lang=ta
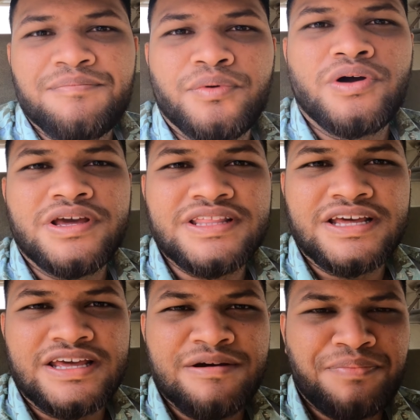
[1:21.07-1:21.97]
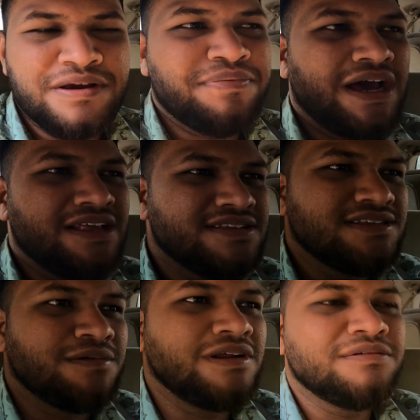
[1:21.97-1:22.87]
இப்போது இது எப்படி
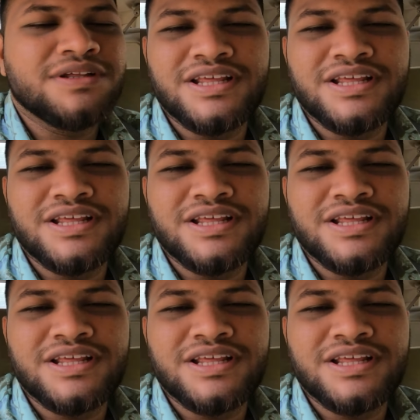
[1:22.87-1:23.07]
ப்ராசஸ் அப்படின்னு